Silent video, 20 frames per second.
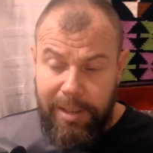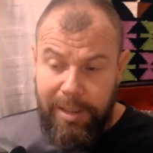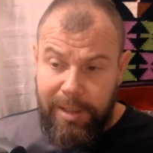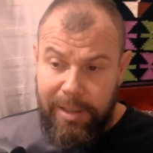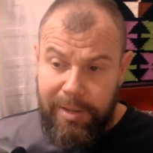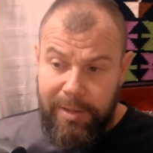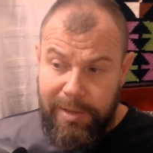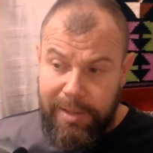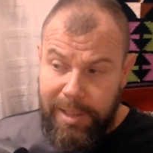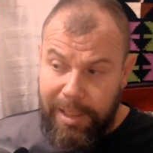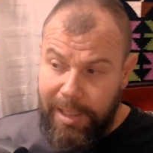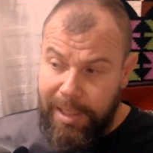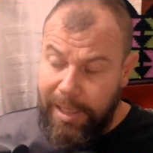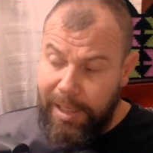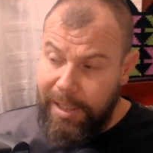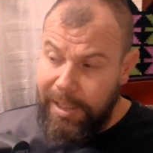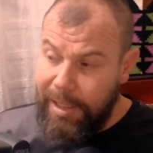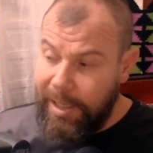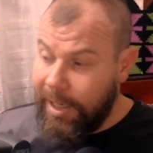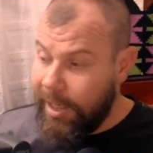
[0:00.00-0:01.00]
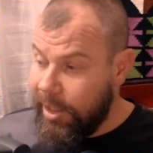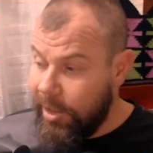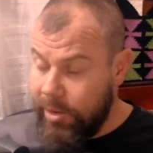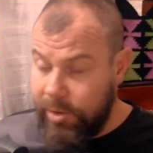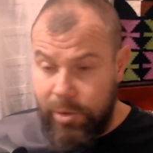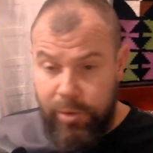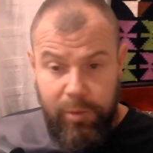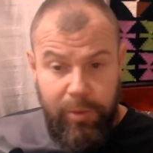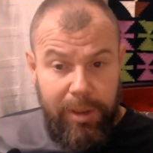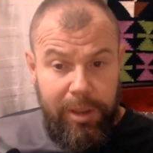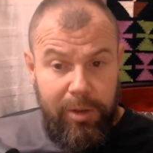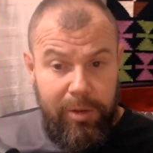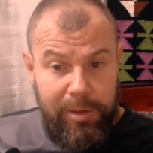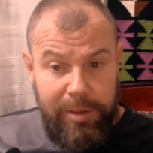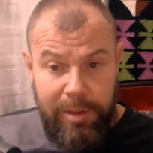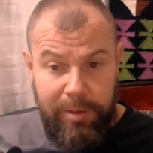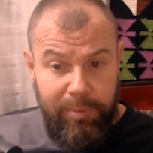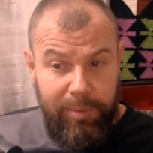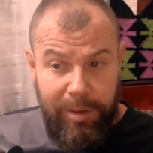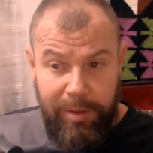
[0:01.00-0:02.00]
se caiga al suelo
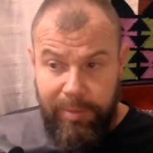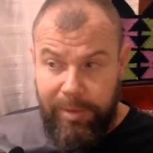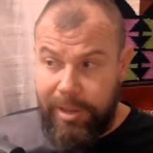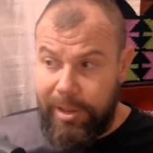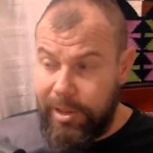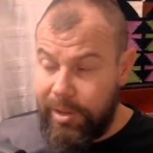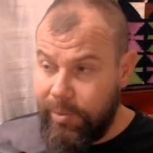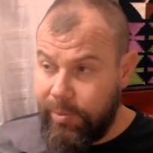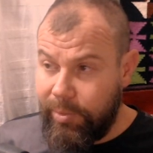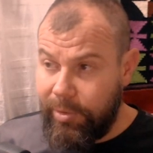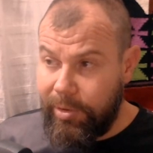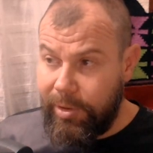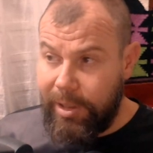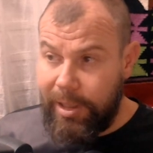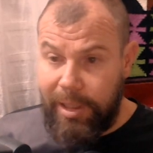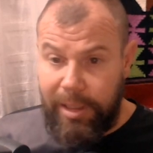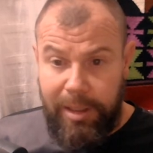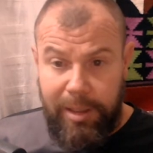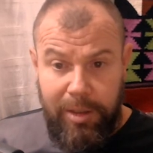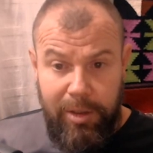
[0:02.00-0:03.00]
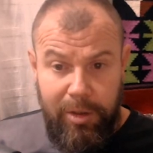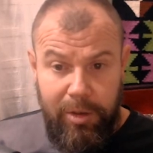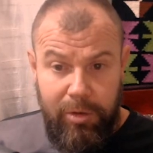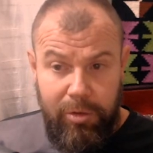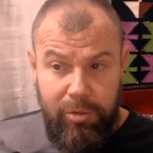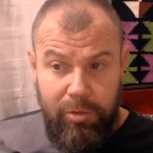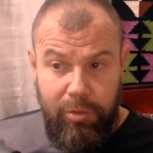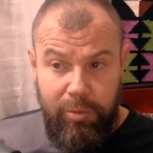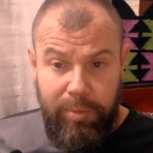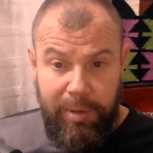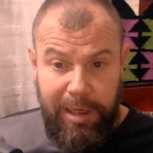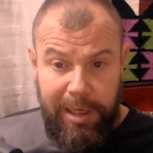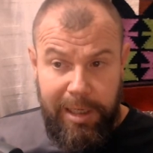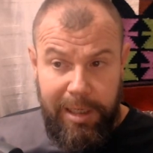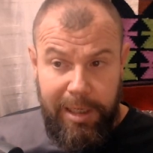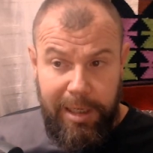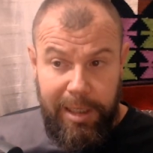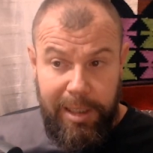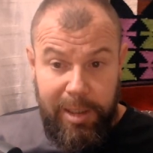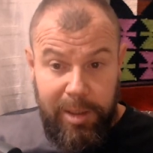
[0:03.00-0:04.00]
simplemente porque tu
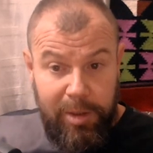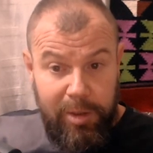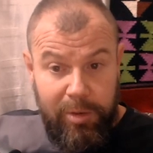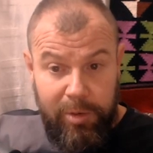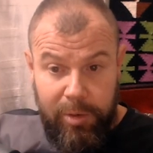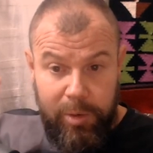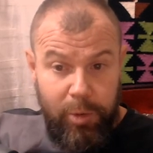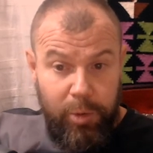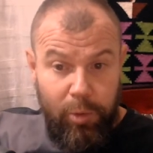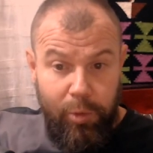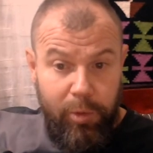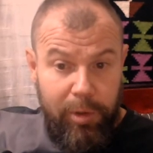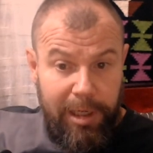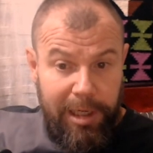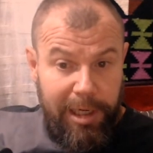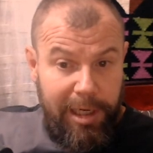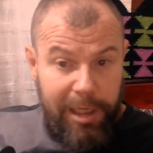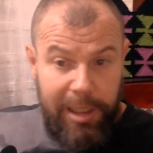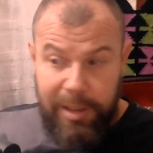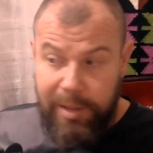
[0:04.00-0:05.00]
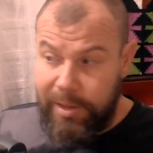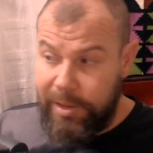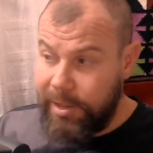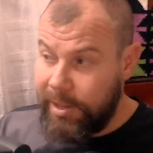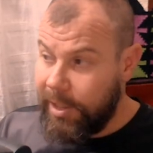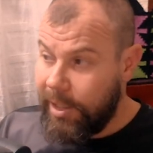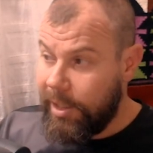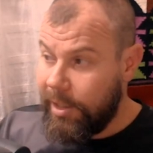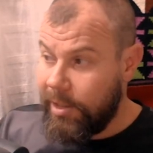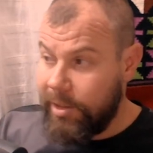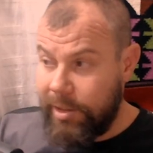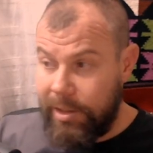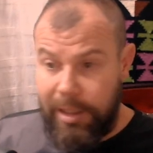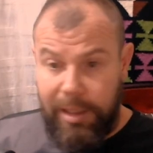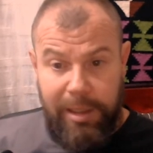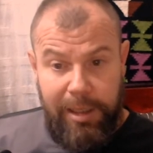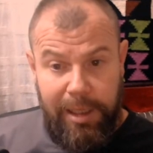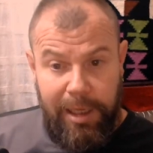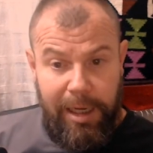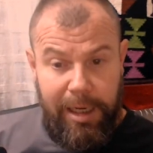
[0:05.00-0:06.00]
pareja en su creencia te
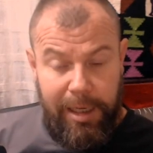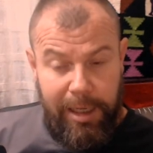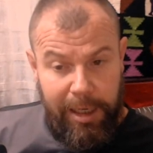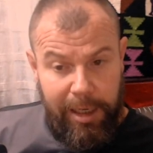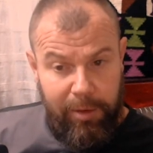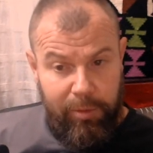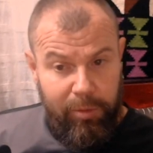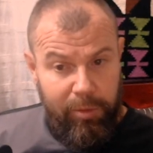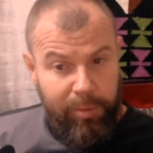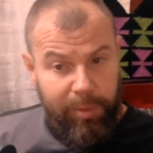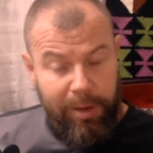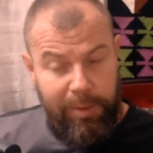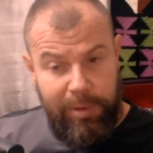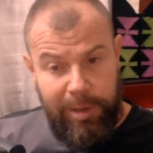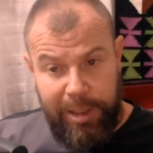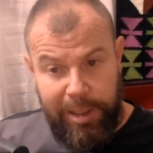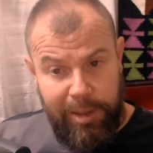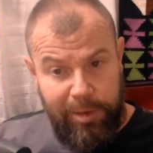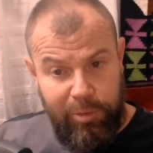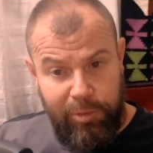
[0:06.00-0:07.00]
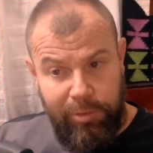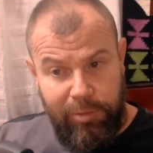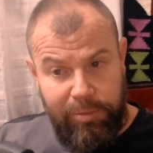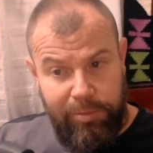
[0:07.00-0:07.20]
diga que la culpable eres tú.